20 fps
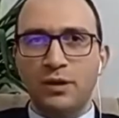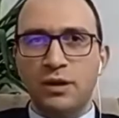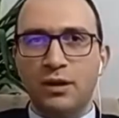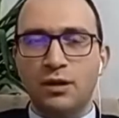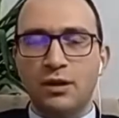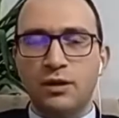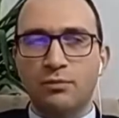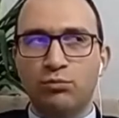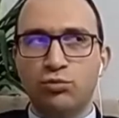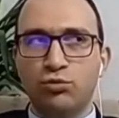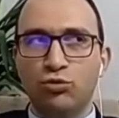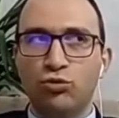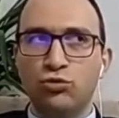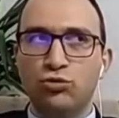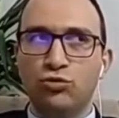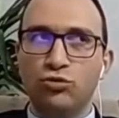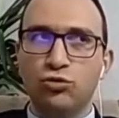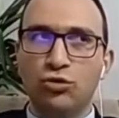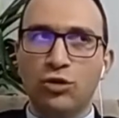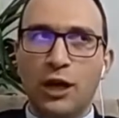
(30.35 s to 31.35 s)
e, bu
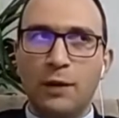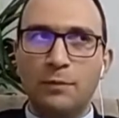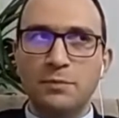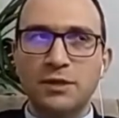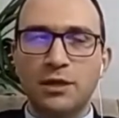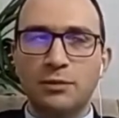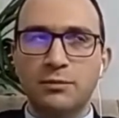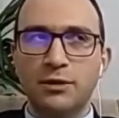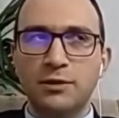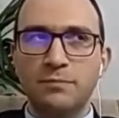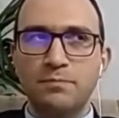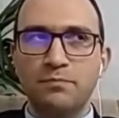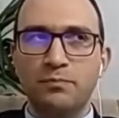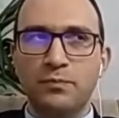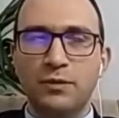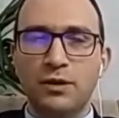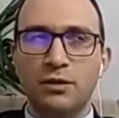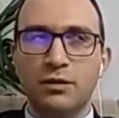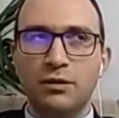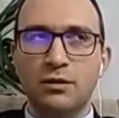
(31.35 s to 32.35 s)
uydunun kapsamı
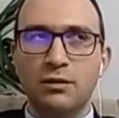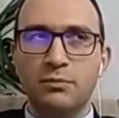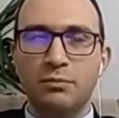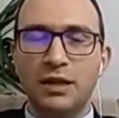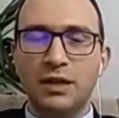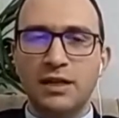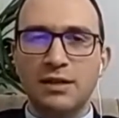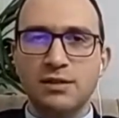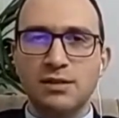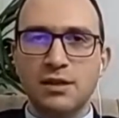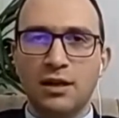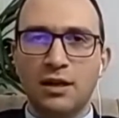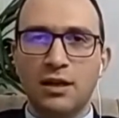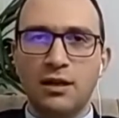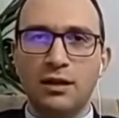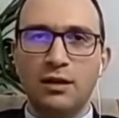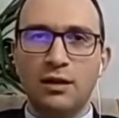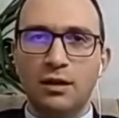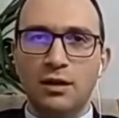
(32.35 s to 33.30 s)
e, biraz daha